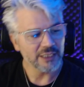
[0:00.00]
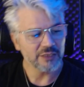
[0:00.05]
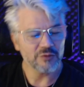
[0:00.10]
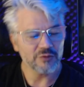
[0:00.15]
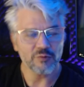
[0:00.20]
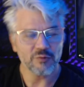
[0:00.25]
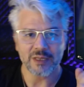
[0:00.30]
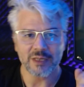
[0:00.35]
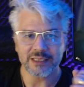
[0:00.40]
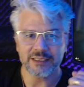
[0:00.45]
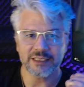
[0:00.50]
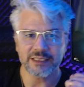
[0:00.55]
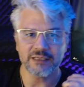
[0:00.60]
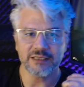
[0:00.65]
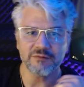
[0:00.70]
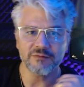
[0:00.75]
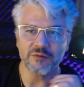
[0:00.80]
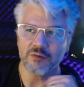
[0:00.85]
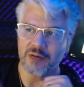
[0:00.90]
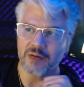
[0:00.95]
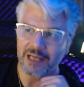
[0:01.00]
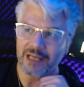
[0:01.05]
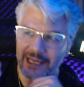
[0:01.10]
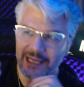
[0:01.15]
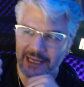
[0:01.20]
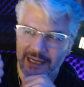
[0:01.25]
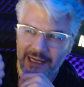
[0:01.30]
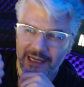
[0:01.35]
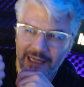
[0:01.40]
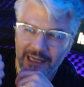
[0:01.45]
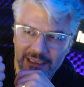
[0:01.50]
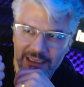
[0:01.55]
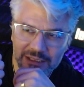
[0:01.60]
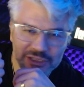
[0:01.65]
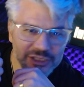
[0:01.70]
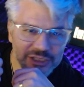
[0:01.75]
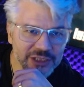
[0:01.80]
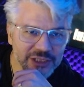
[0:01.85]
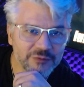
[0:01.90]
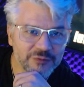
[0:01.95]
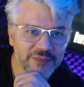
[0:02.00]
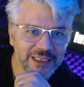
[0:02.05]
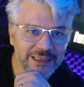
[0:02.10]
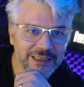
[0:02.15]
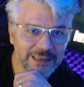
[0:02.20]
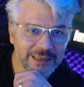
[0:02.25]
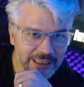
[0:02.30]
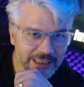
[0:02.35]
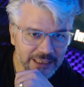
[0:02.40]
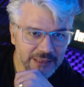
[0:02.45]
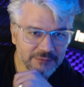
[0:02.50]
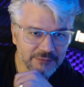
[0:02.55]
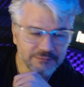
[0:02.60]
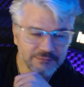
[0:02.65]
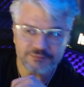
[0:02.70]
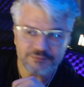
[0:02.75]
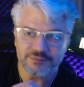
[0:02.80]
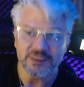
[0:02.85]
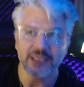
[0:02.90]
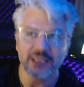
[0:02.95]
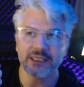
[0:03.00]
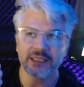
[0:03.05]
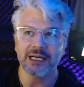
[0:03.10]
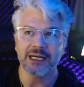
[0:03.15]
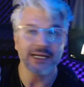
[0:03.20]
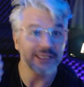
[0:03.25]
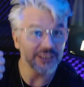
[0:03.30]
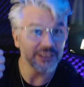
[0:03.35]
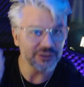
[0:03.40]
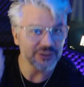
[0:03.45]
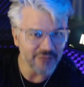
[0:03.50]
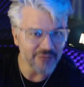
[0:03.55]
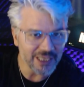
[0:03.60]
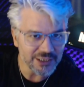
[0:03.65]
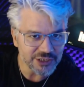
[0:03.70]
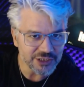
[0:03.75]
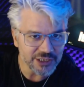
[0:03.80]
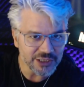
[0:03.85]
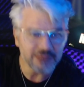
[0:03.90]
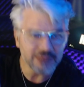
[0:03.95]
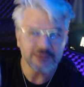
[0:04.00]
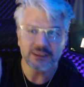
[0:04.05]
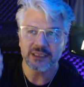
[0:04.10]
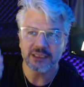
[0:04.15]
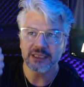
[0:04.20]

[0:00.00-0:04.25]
e o quatrivium é a geometria, é, aritmética,